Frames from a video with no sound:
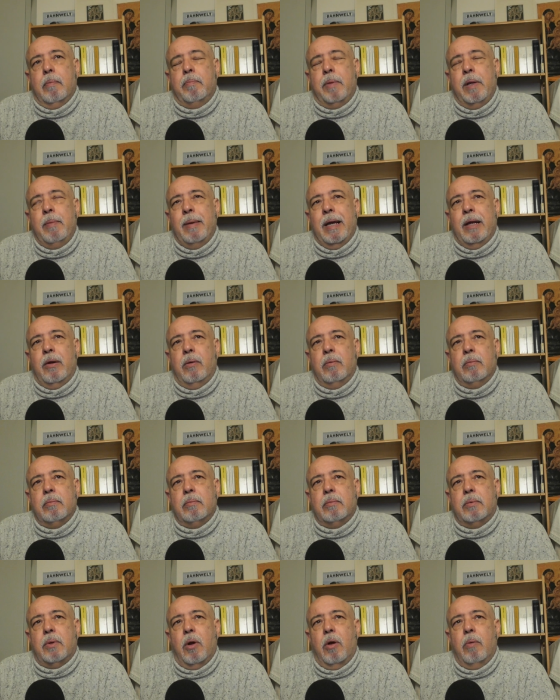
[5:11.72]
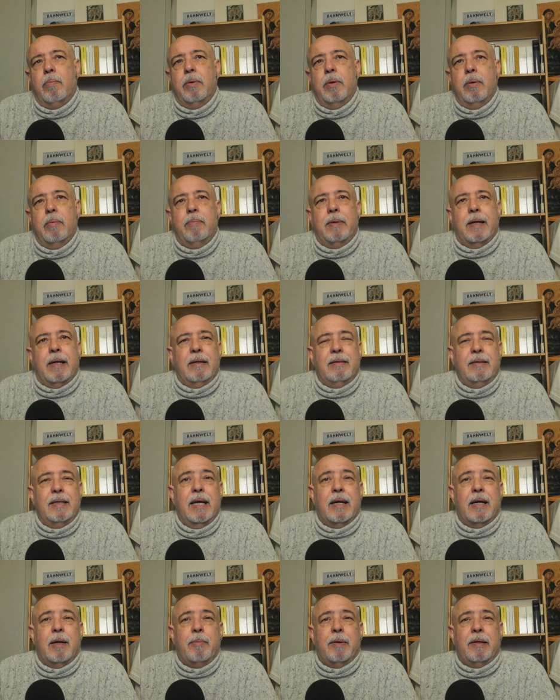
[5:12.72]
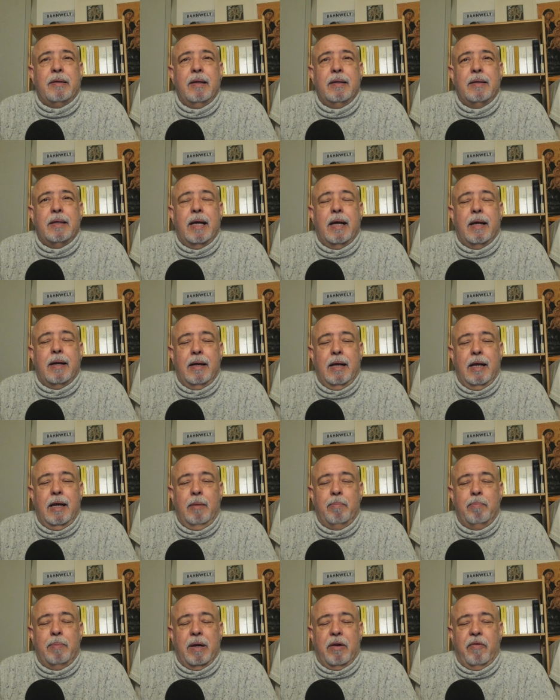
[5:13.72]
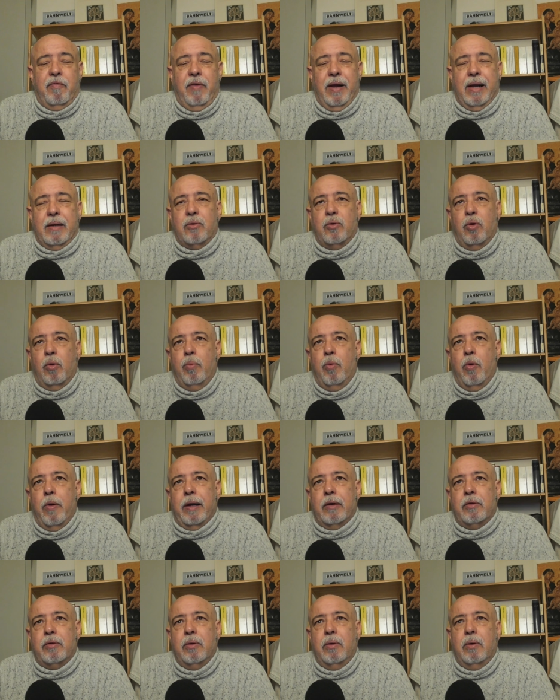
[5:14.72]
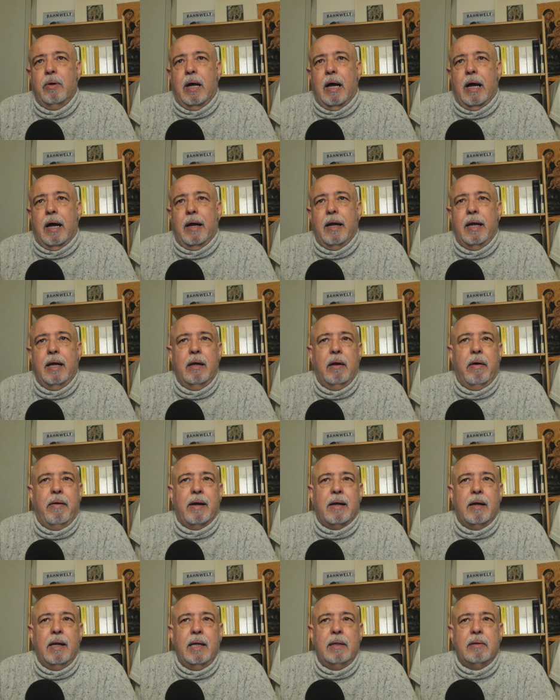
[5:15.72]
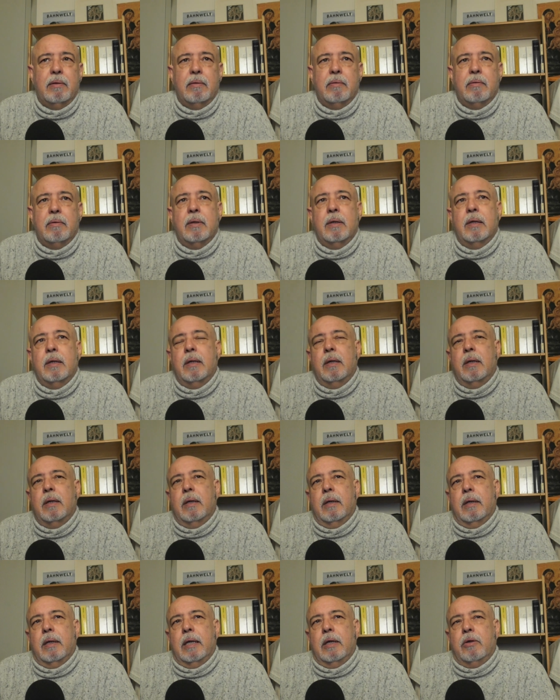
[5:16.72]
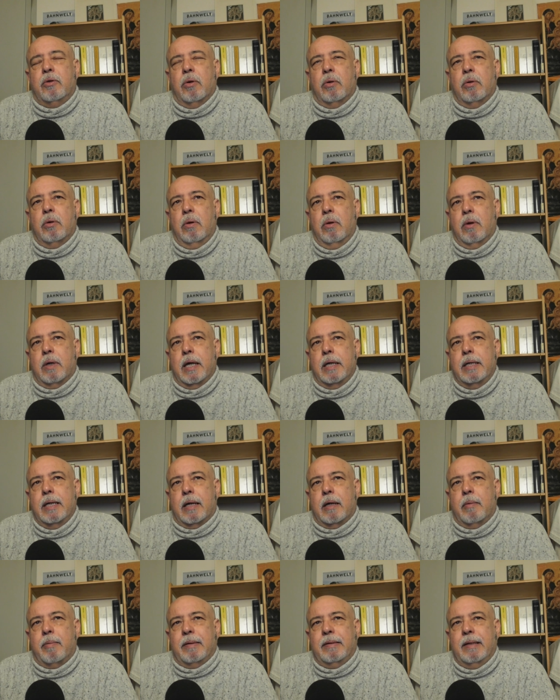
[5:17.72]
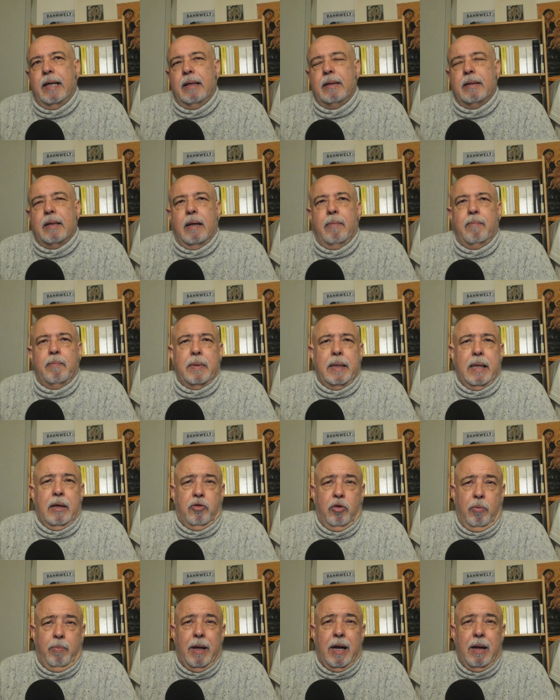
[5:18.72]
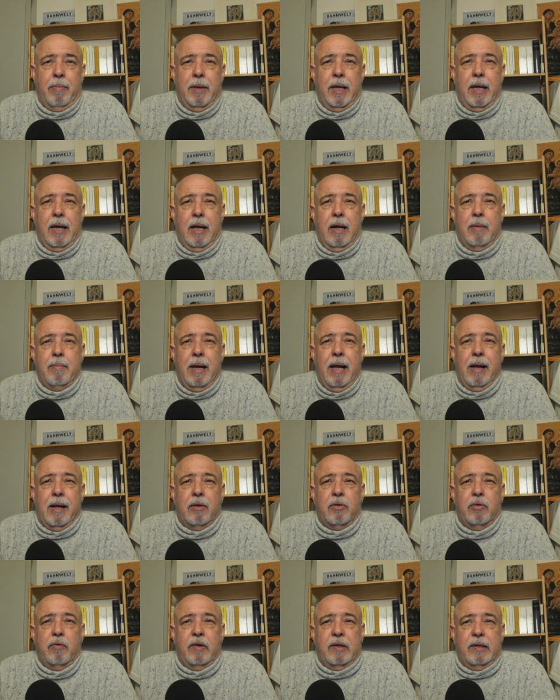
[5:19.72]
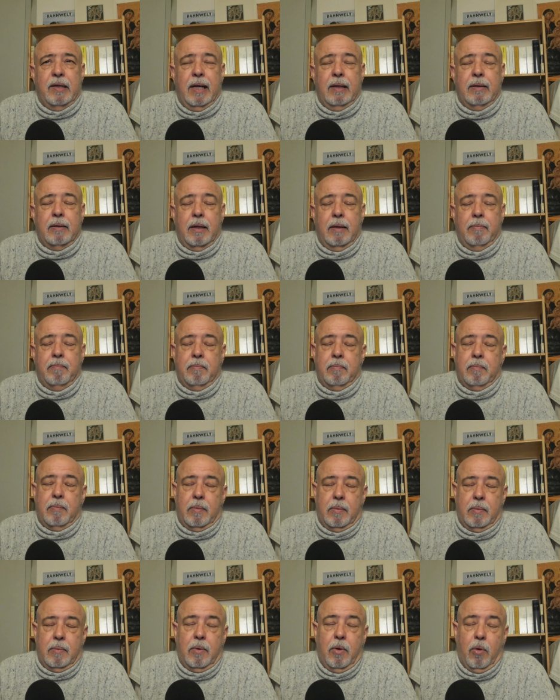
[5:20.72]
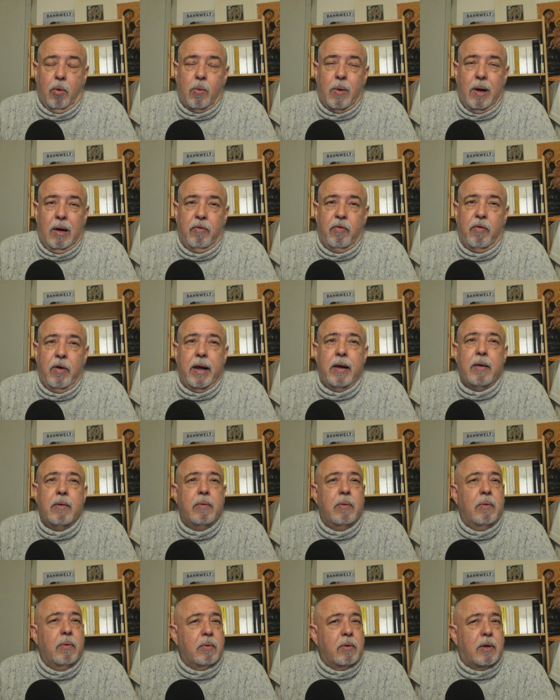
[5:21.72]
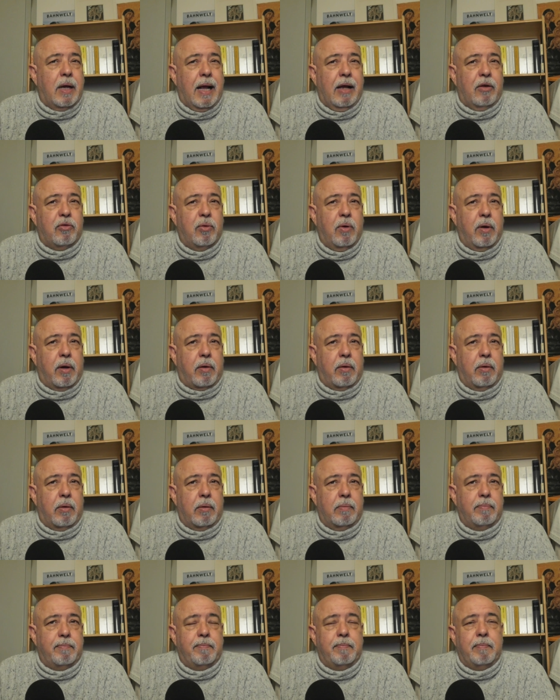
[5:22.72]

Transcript: Primero, Trump parecía representar el perfecto opuesto a Hillary Clinton, y todo lo que ella representa. Y eso para mí era más que suficiente, lo cual fue un craso error.